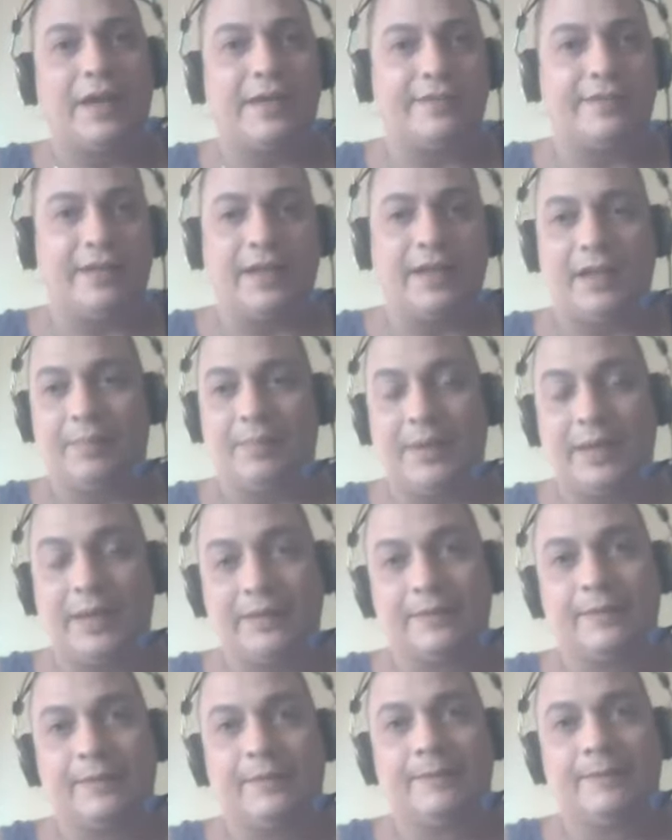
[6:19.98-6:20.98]
no
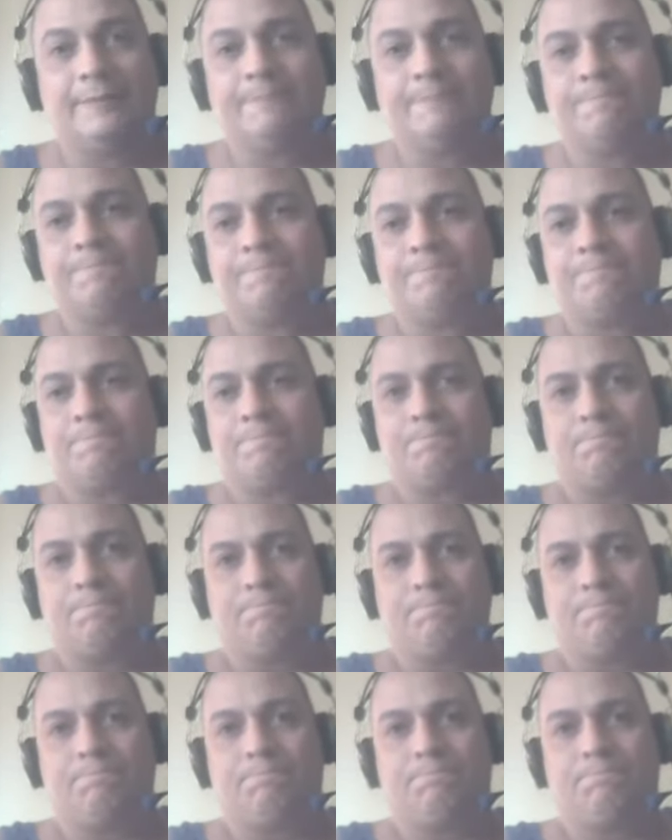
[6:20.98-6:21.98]
tengo,
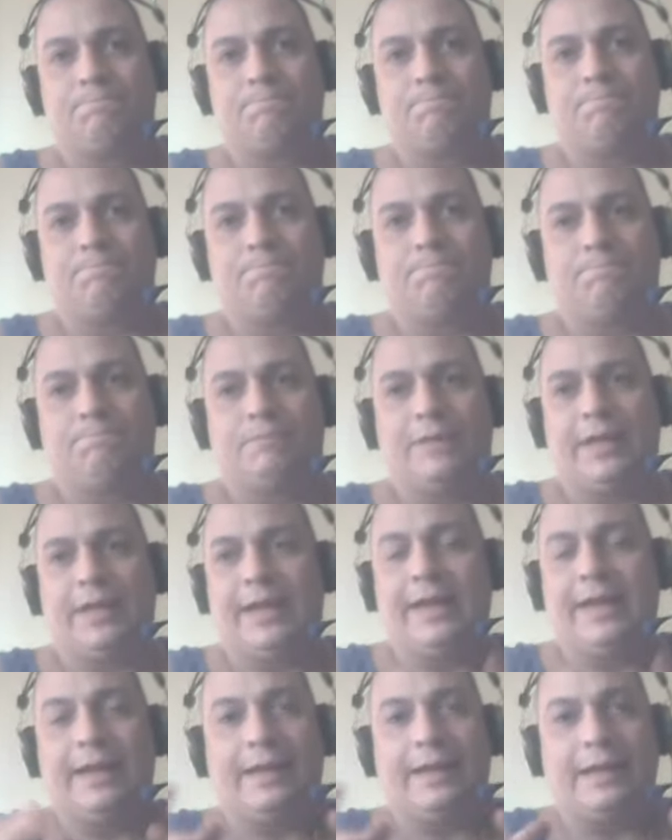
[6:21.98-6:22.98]
no soy muy
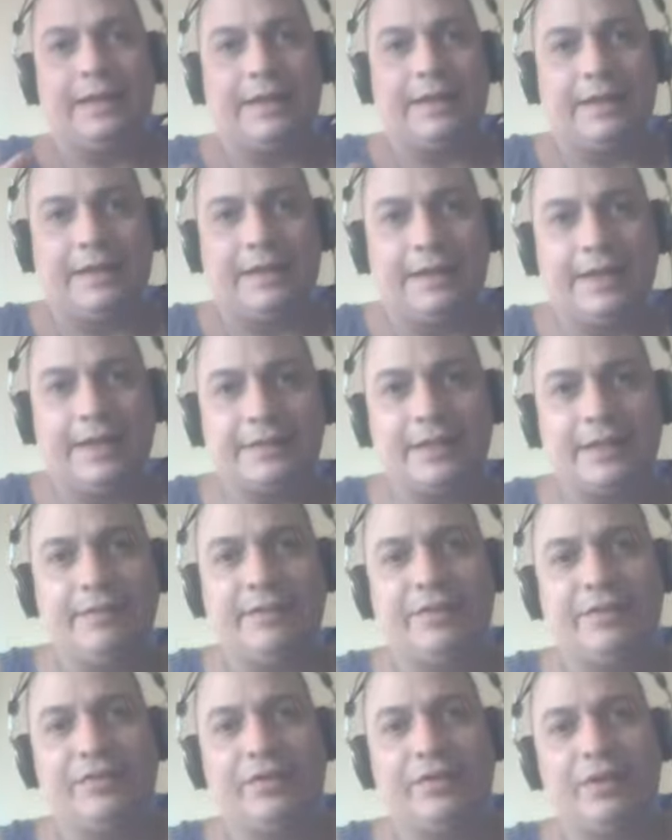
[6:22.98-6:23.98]
frecuente
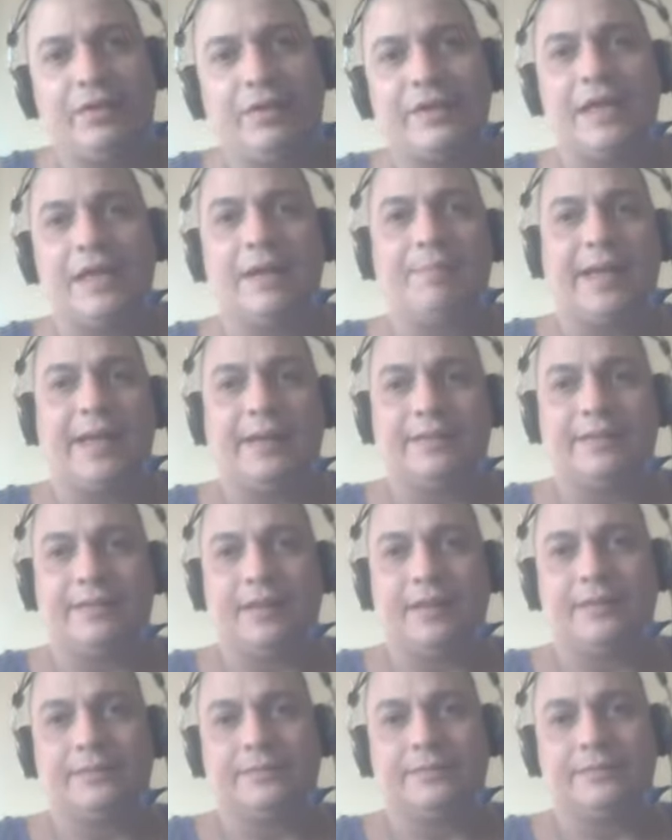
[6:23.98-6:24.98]
a leer
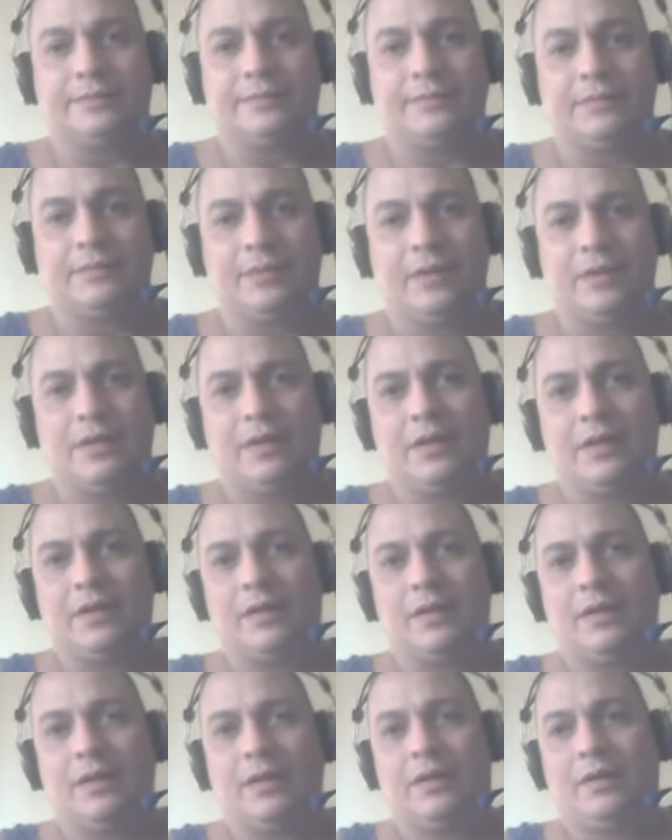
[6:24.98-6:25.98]
estos diarios
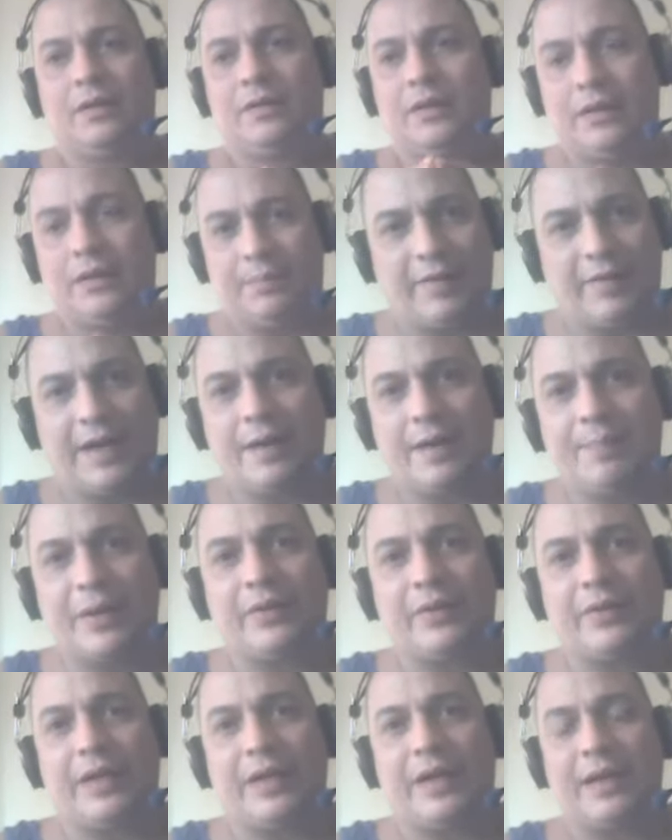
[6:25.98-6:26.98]
por las
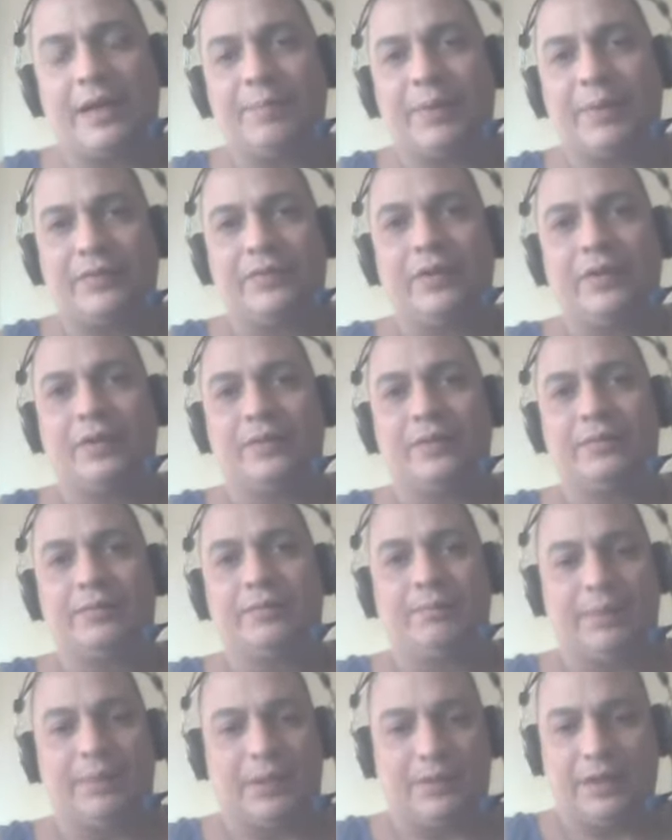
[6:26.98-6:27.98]
razones que ya les he
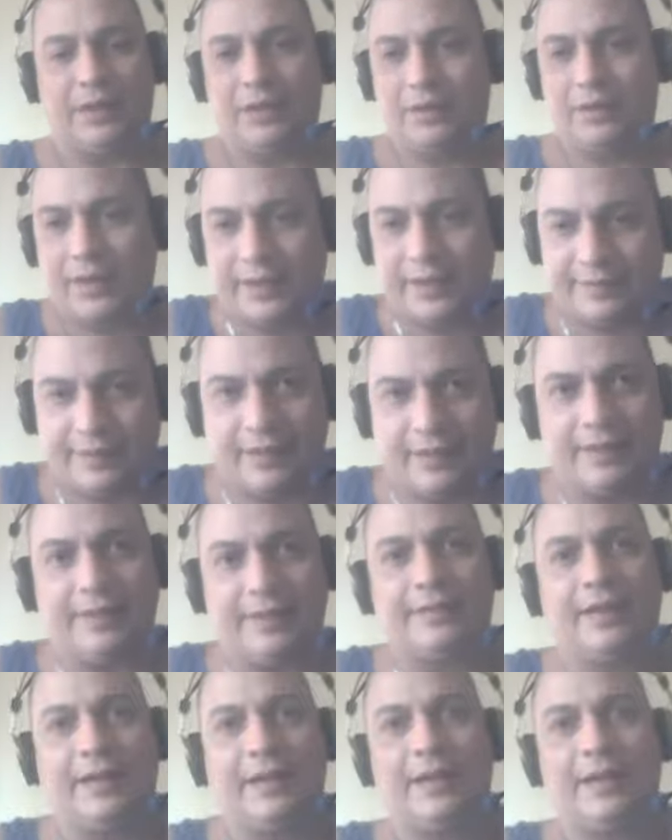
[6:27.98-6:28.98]
comentado, por
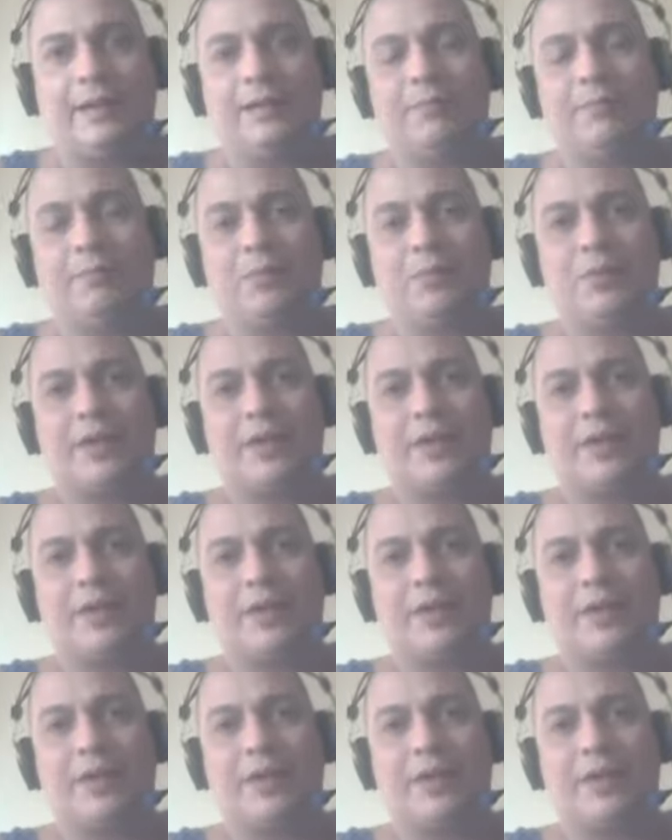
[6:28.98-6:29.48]
lo cual,